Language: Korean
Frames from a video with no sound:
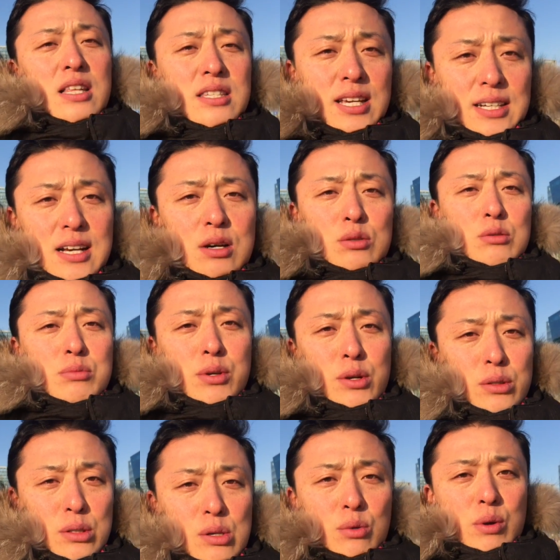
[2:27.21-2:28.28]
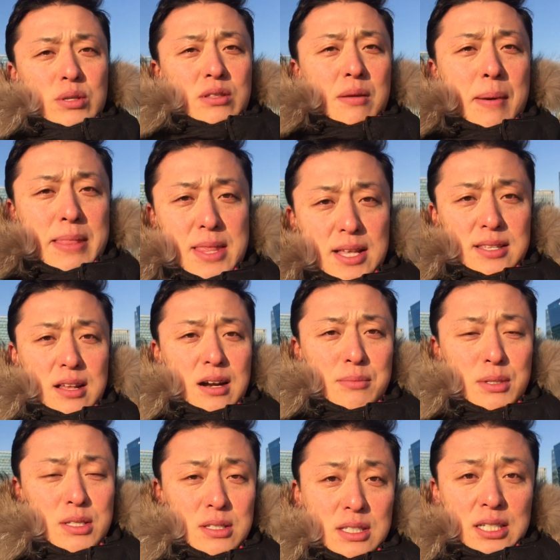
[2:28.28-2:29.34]
차가운 음료를 들고 있을 때 만난
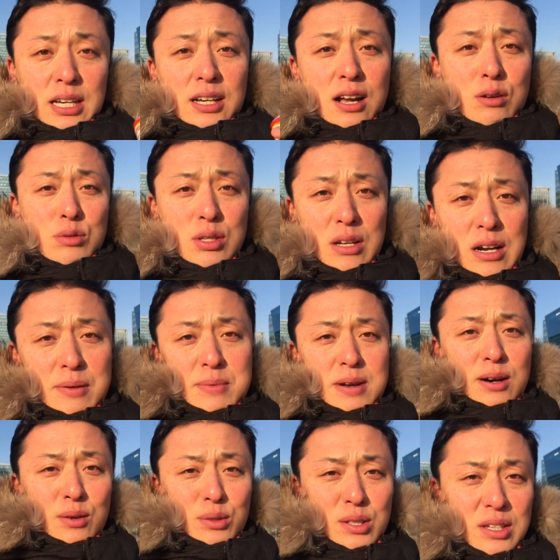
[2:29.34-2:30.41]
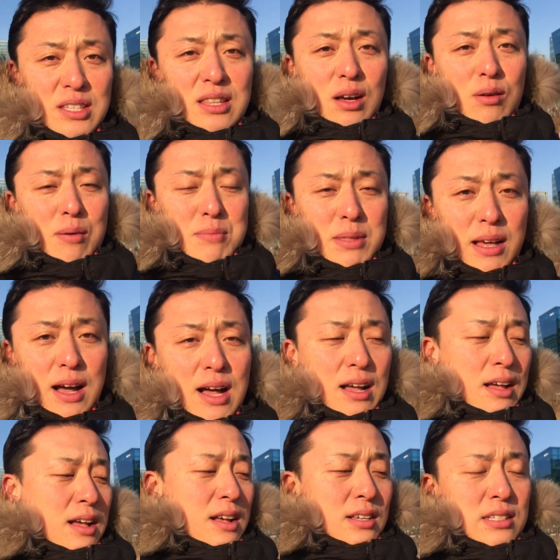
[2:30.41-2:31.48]
사람은 차가운 사람이라고 느낀다고 합니다
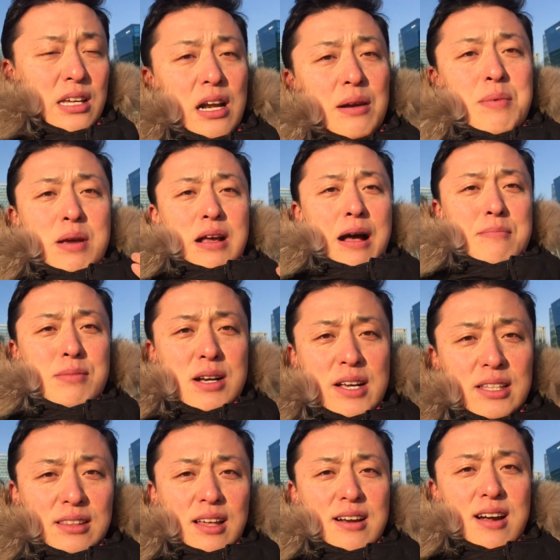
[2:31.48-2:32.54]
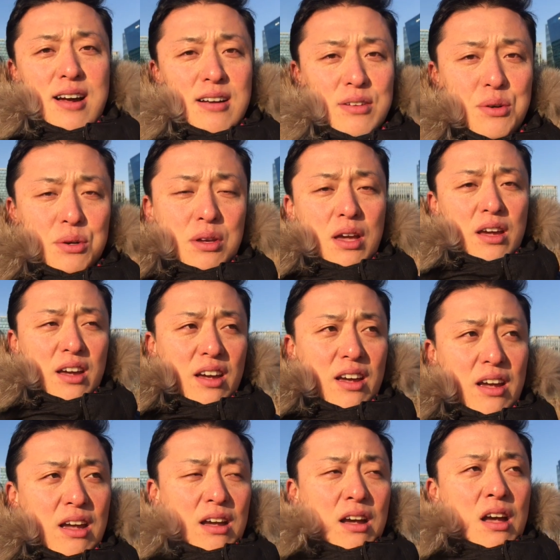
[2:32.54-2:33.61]
사람의 감각에 따라 그렇게